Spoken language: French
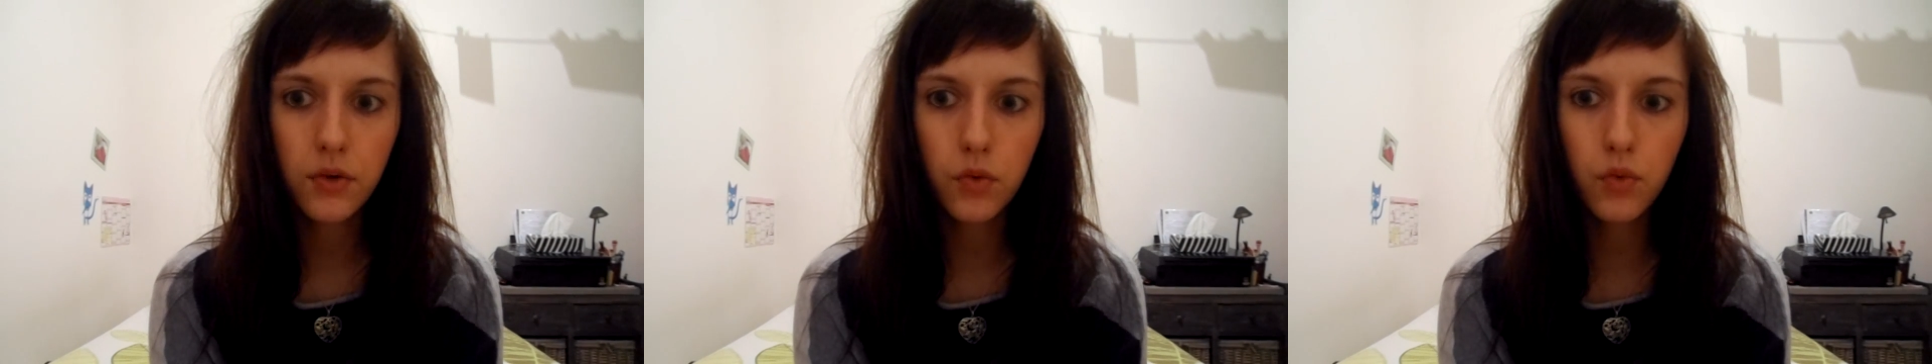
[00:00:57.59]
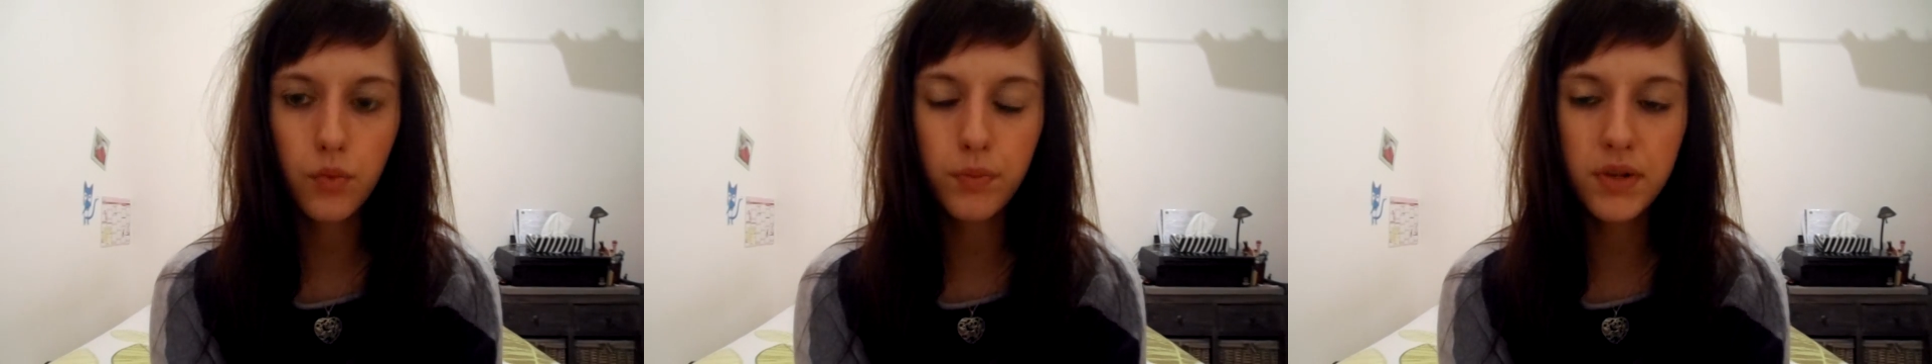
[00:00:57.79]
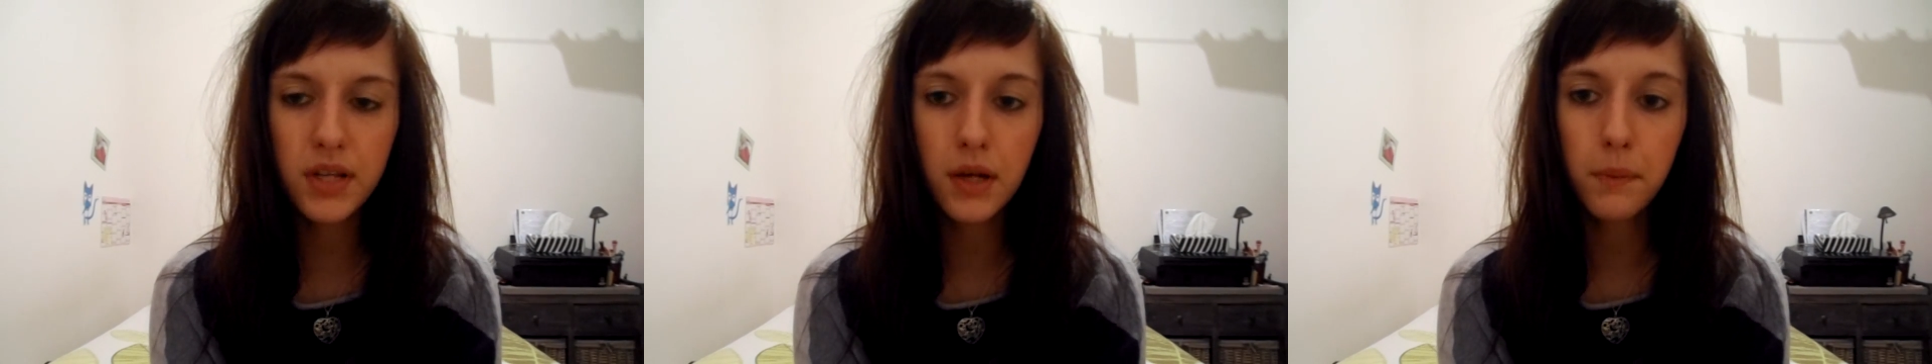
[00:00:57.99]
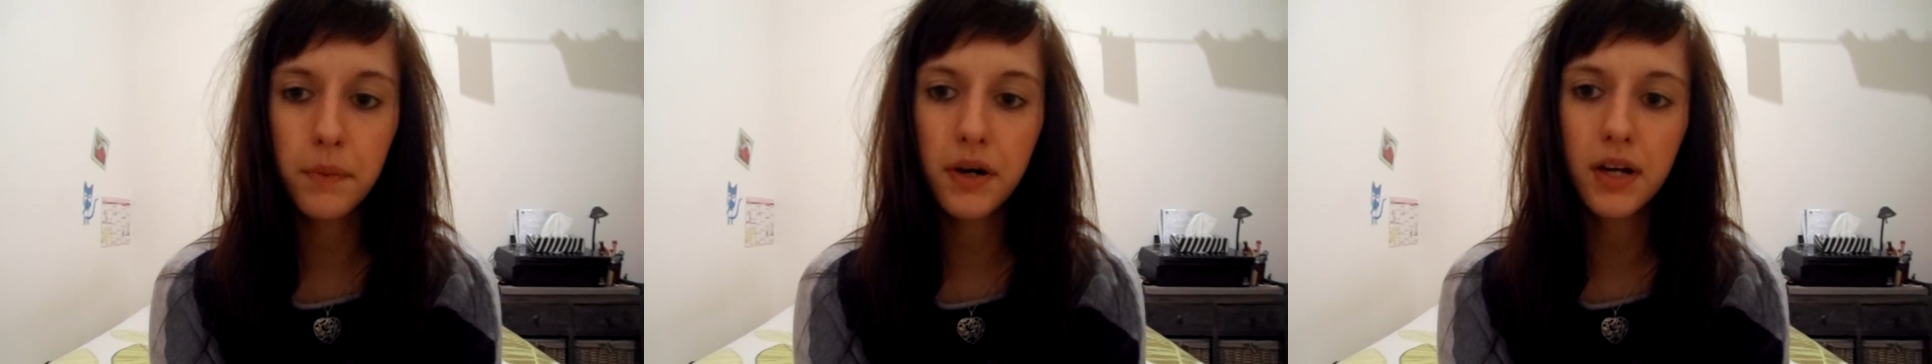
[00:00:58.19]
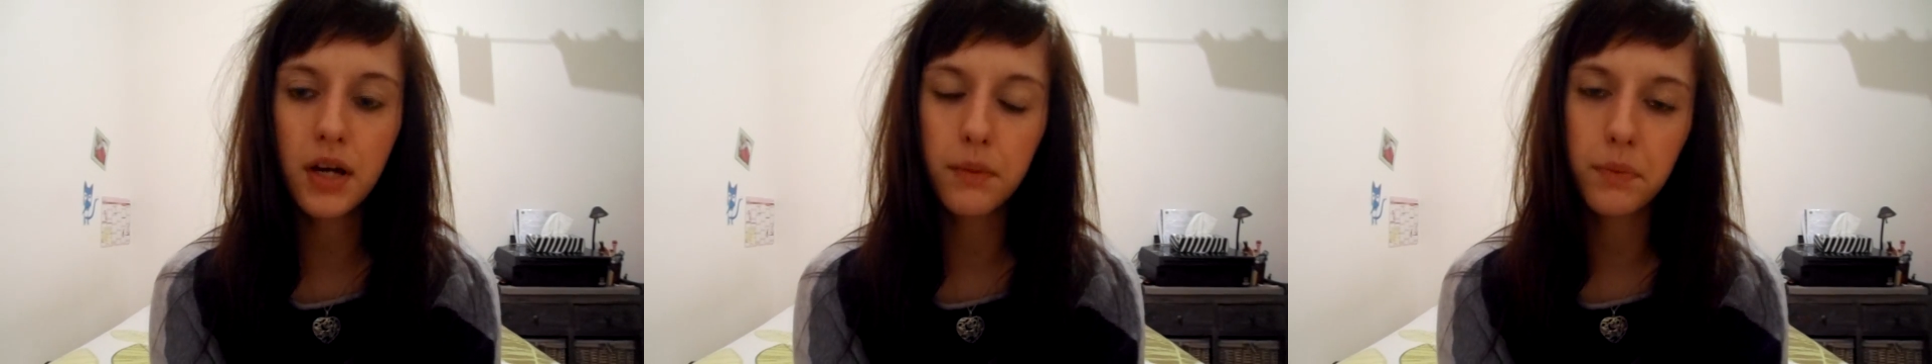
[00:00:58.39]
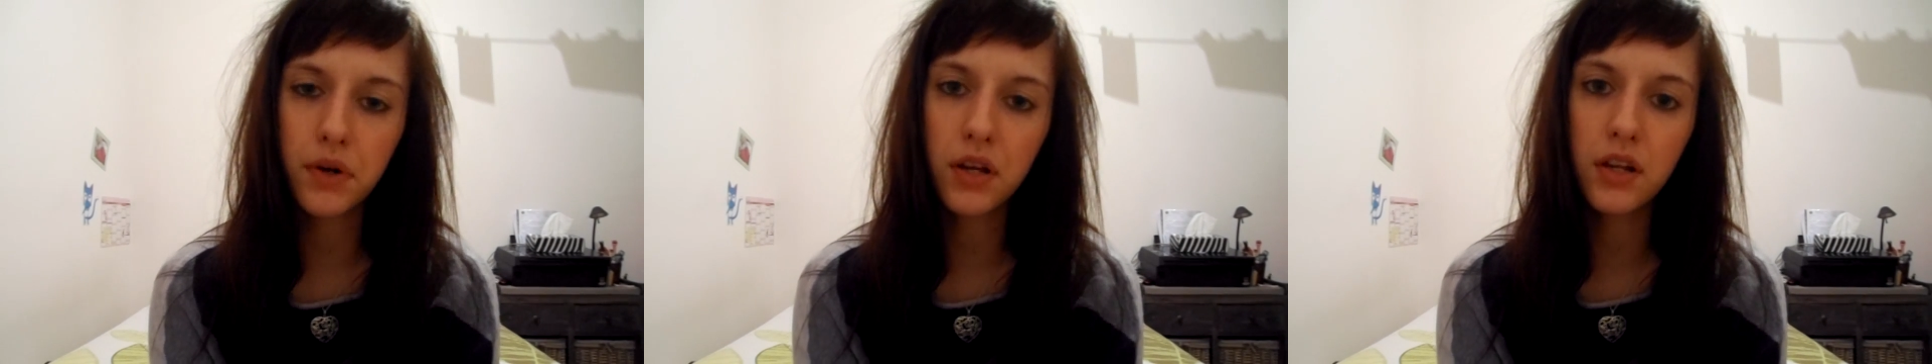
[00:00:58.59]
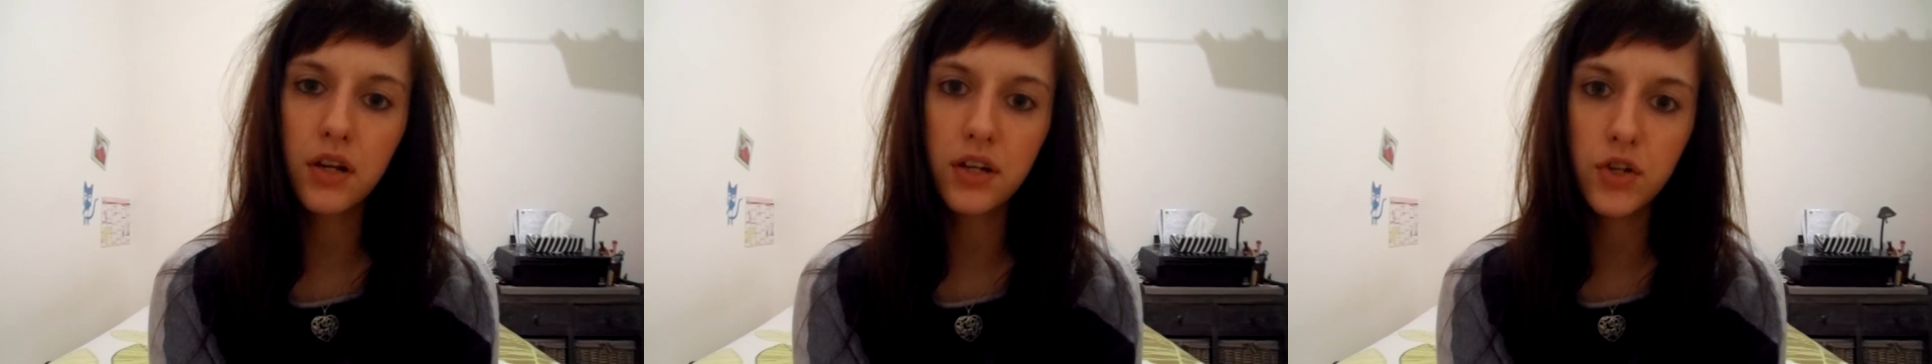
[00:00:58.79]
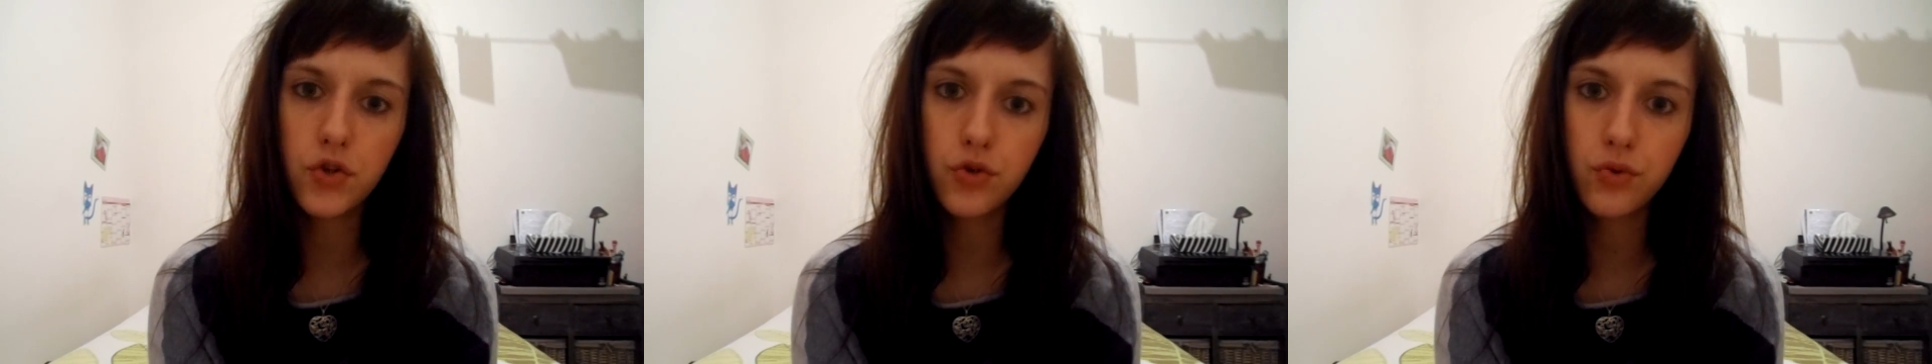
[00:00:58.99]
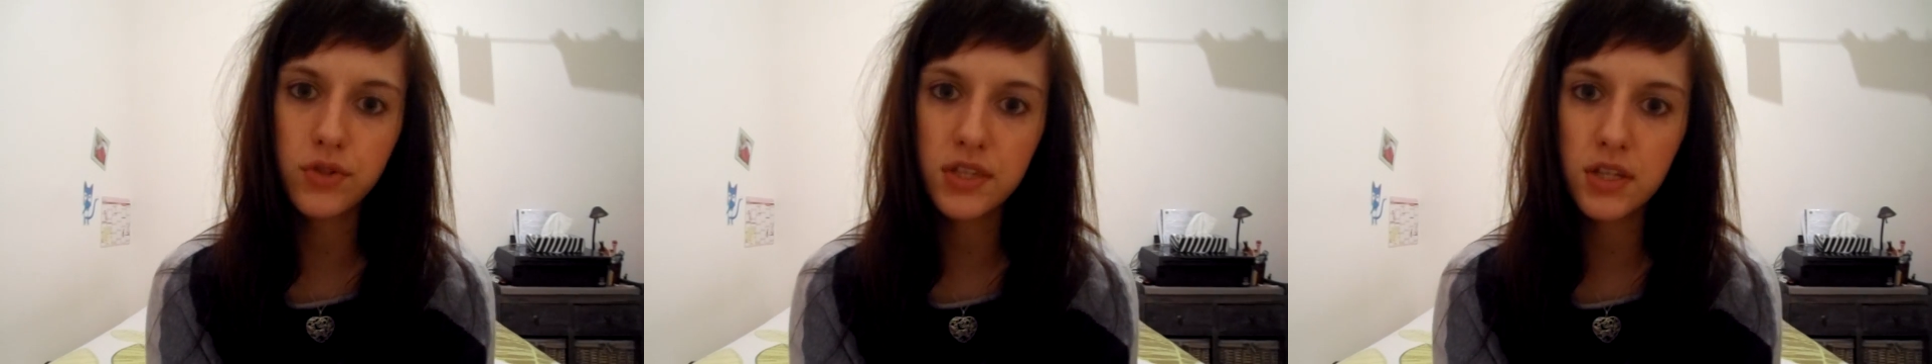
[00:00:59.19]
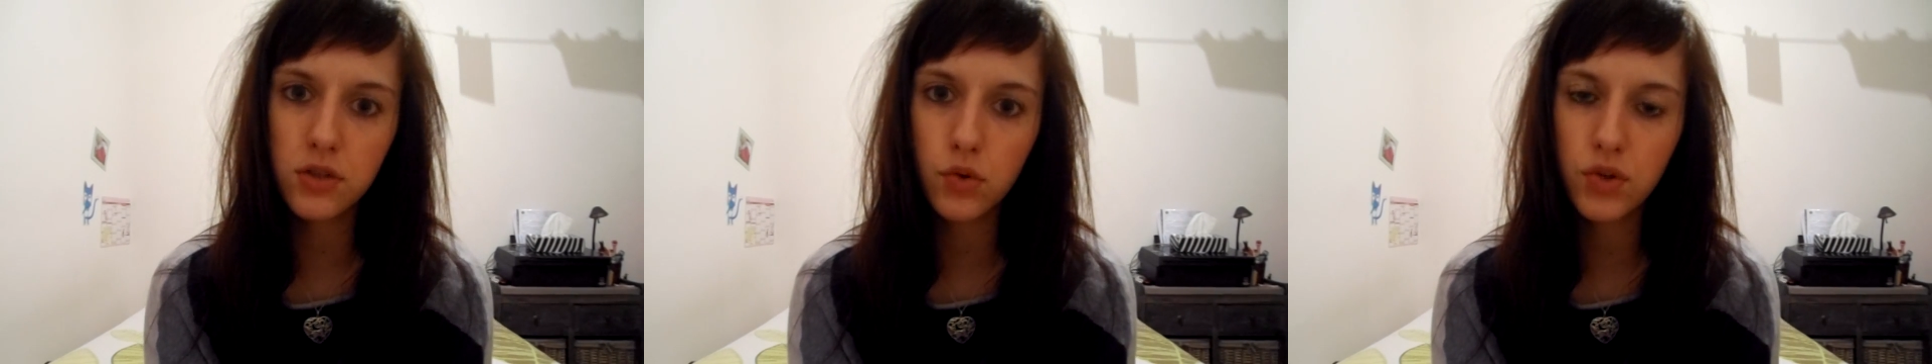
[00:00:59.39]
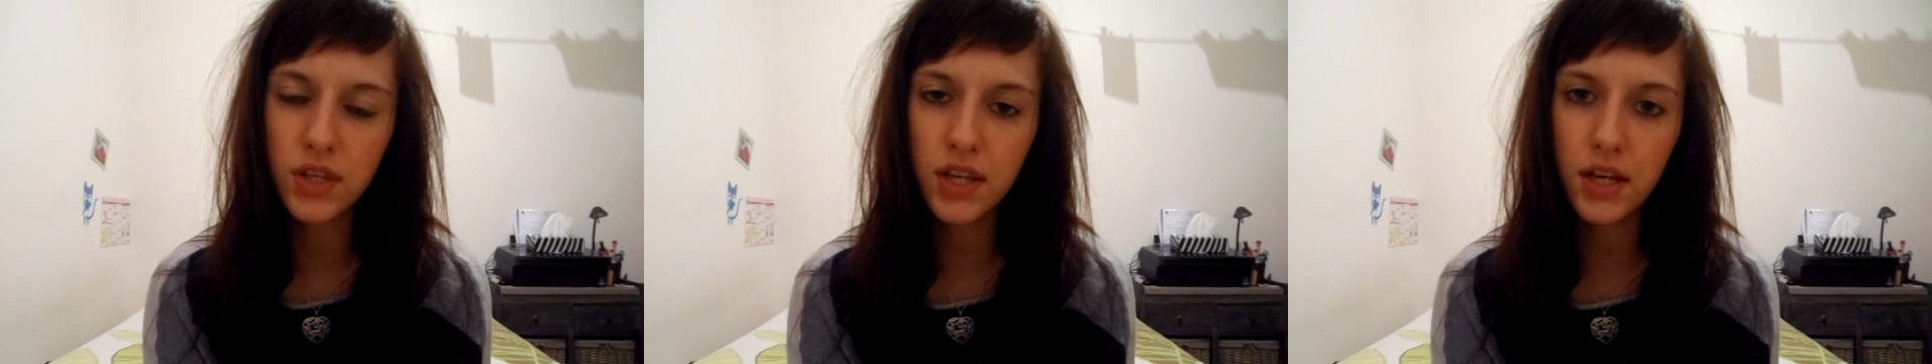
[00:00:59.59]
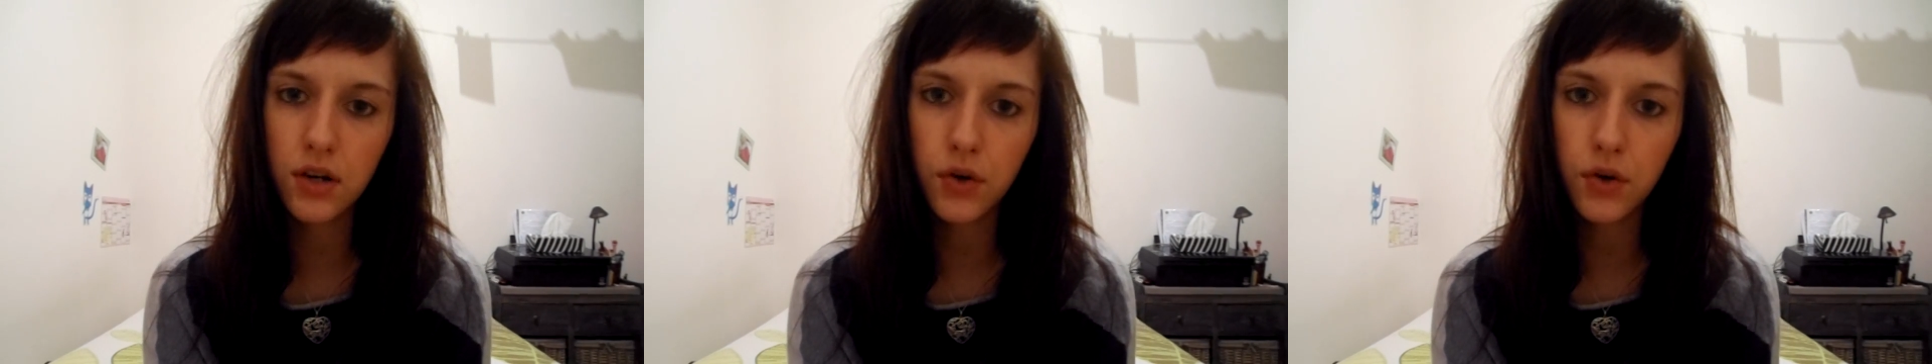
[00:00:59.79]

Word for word: N'oubliez pas qu'après il y a les chutes saisonnières